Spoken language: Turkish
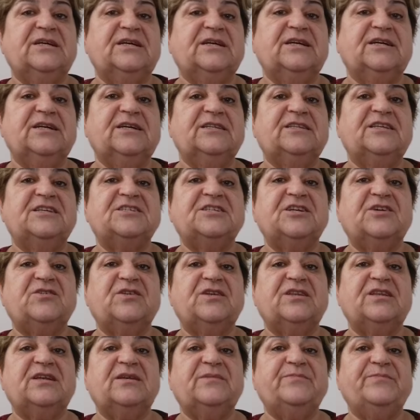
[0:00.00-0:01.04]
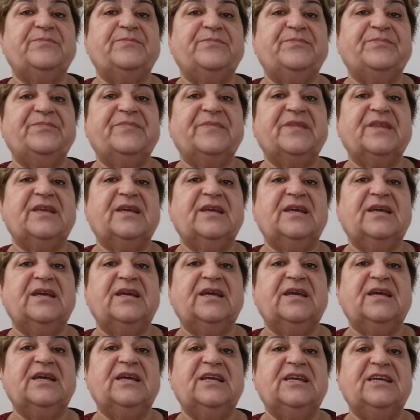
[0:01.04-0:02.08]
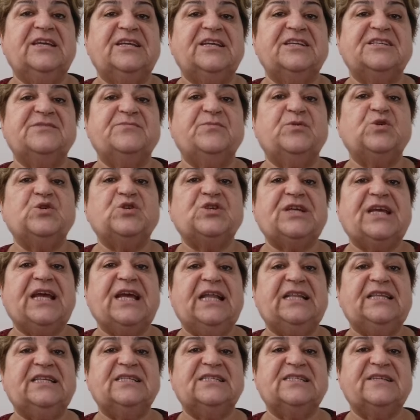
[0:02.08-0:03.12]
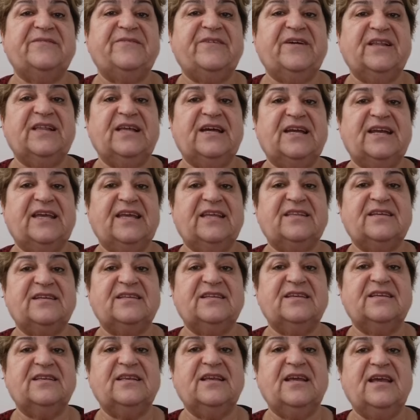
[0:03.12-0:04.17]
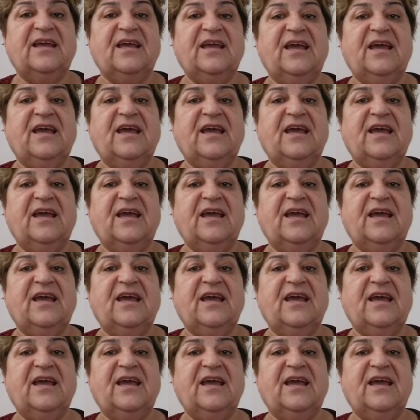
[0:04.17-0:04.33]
Ee, teşekkür ederim Hiracığım. Hoş geldin, sefalar getirdin.